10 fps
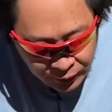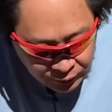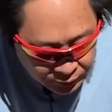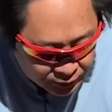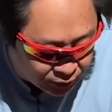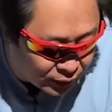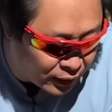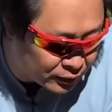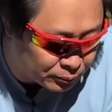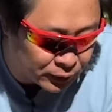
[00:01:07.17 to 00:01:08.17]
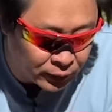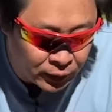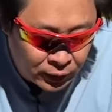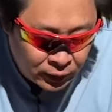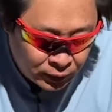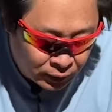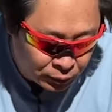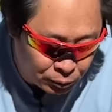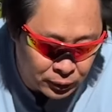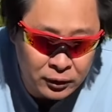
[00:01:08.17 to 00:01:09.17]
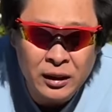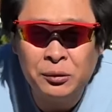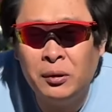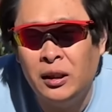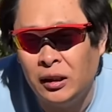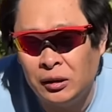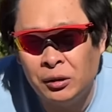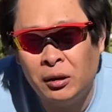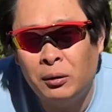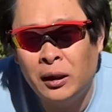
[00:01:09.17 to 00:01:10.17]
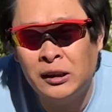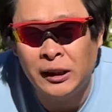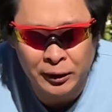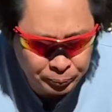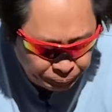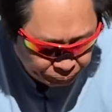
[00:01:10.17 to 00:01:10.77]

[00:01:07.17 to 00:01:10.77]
那个针啊什么的，然后主人再去领就要花钱。